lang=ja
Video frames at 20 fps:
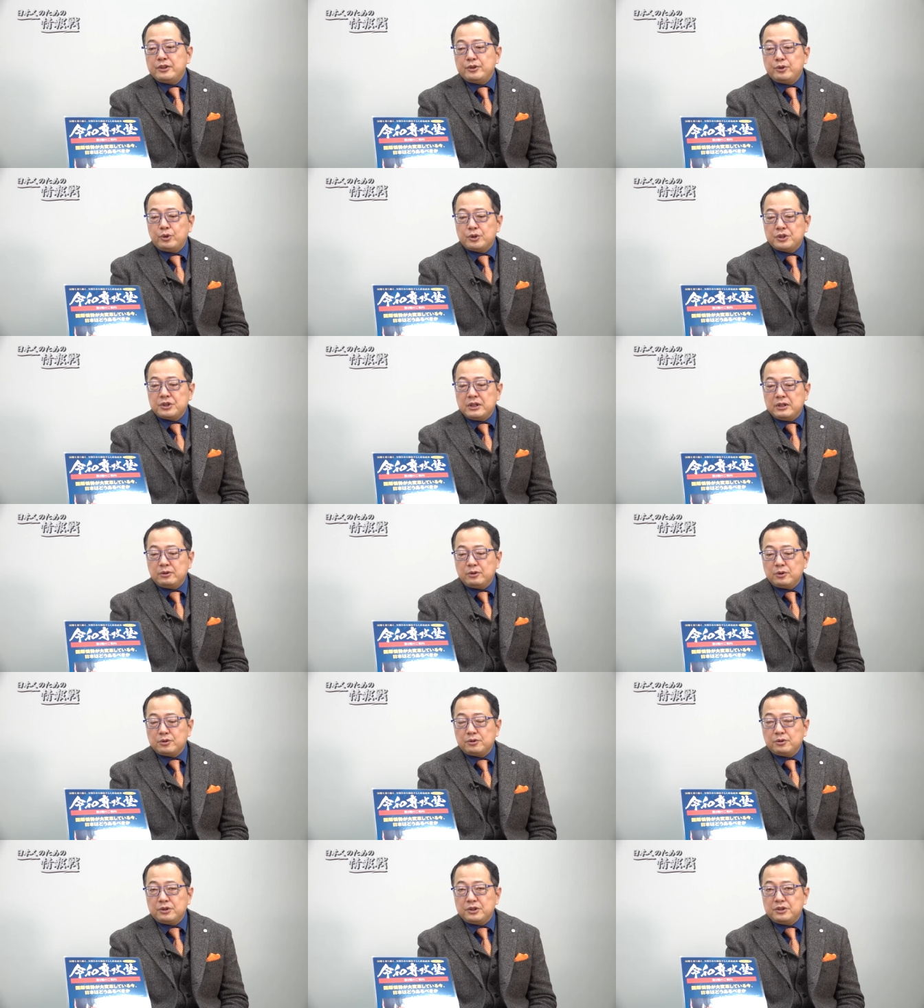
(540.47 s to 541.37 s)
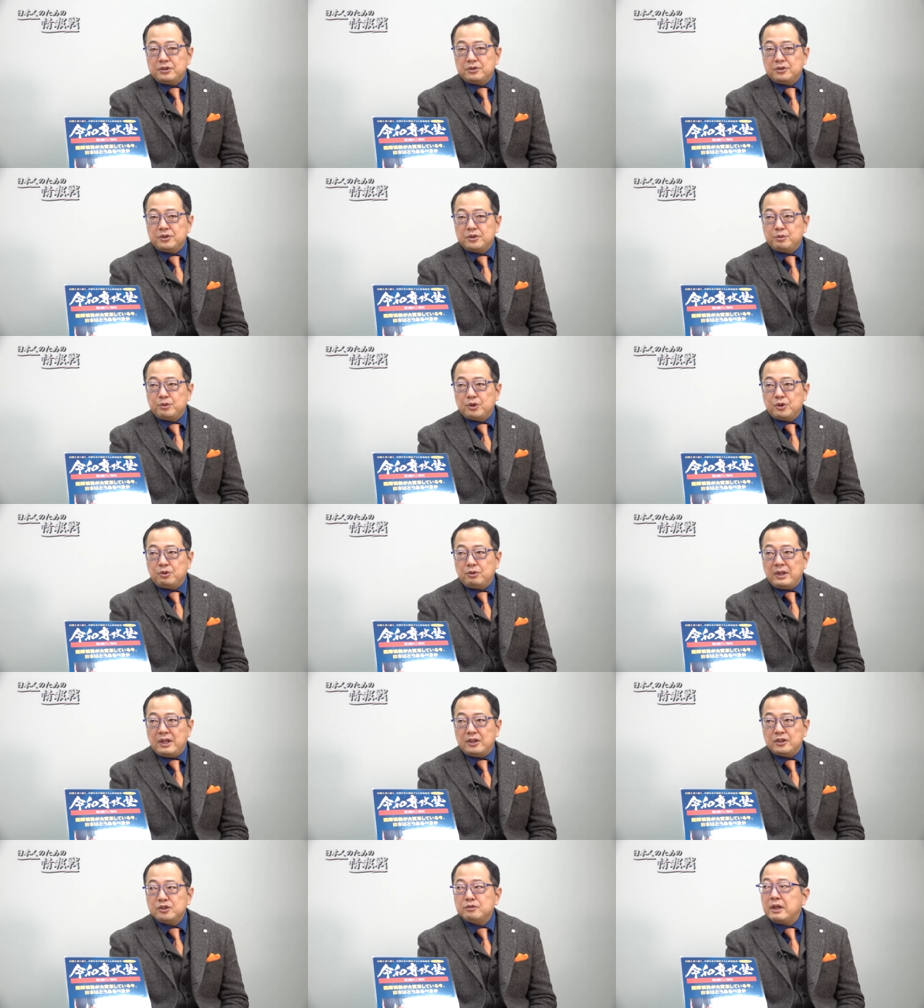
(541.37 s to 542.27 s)
ゆる吉田ドクトリンというもの
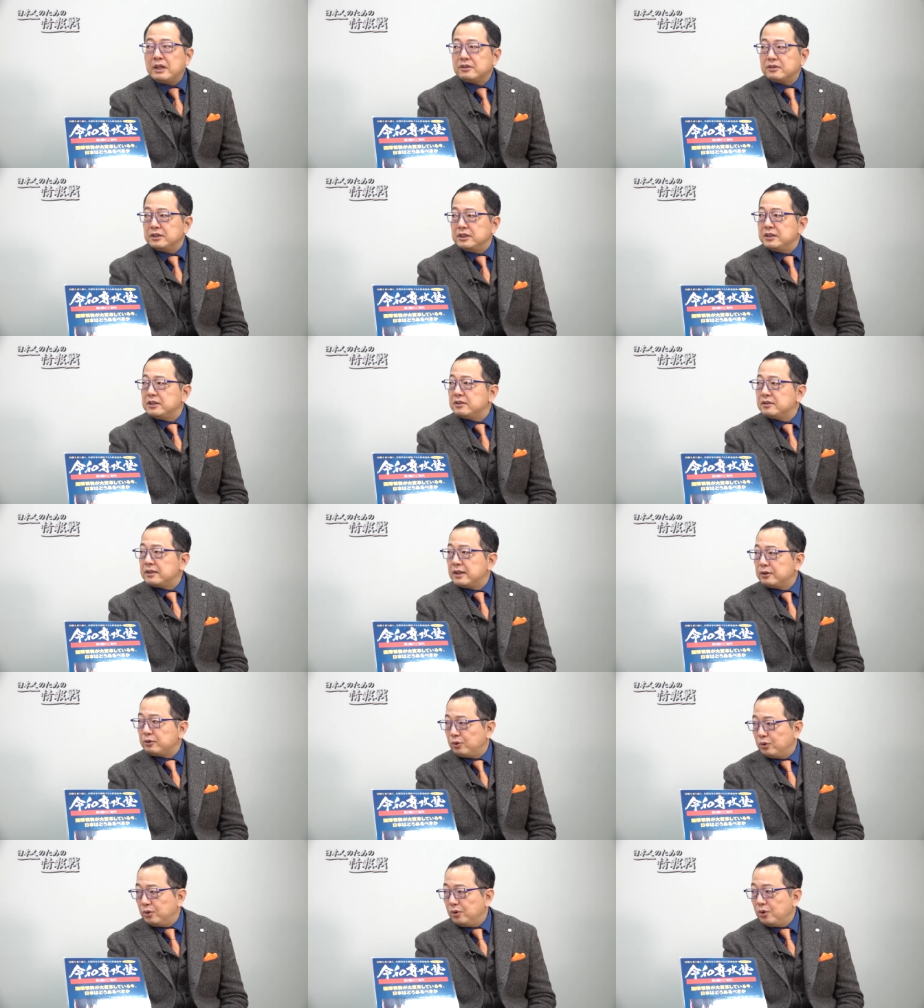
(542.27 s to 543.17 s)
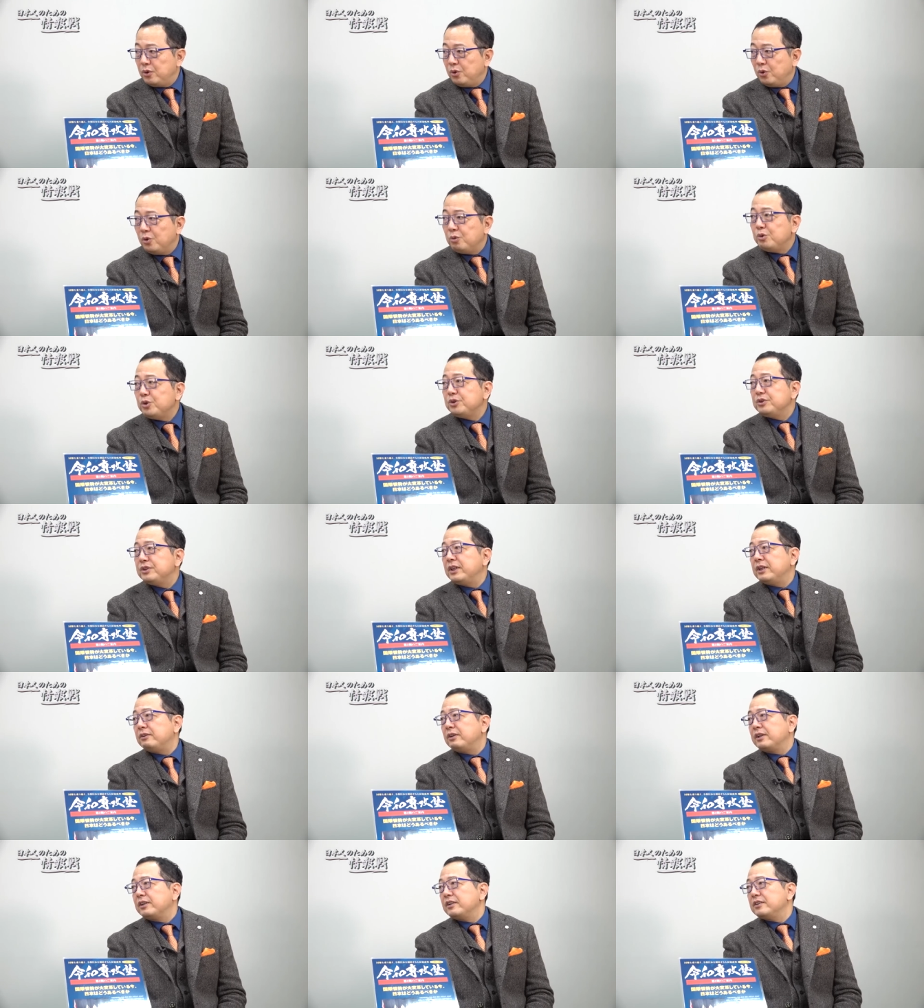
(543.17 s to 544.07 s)
はうまくいったと思っ
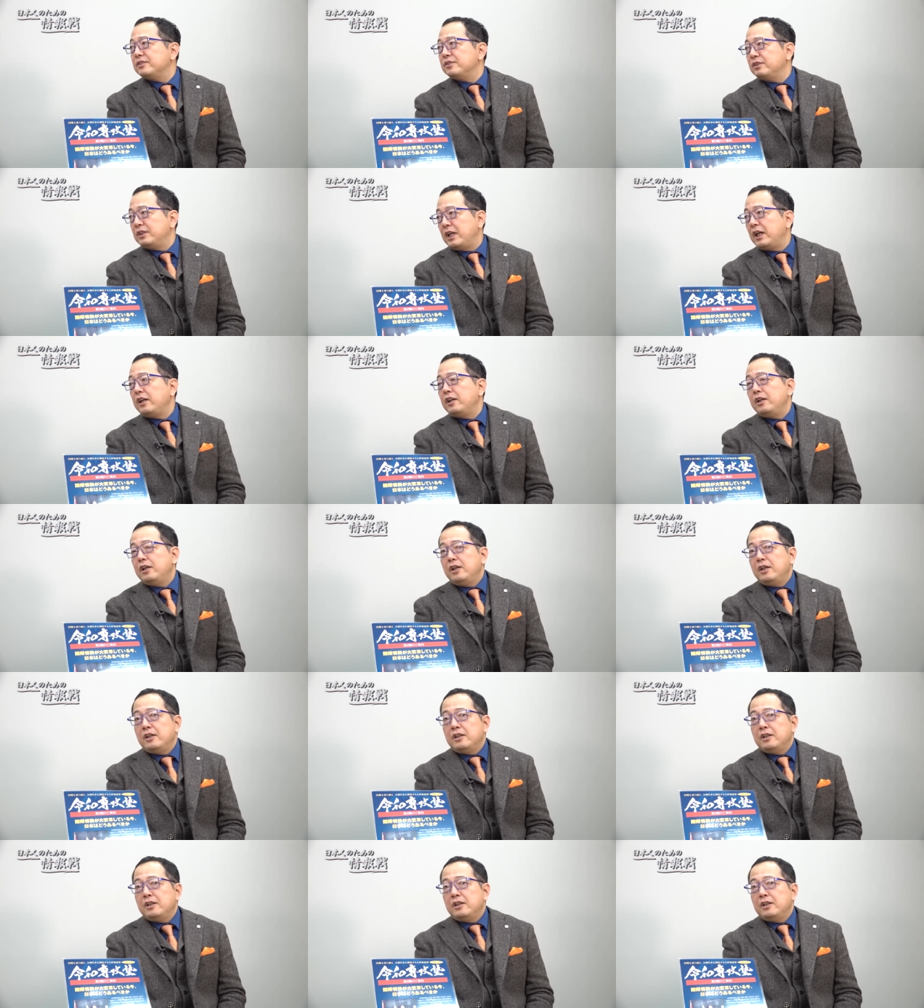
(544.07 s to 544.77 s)
てるわけですよね。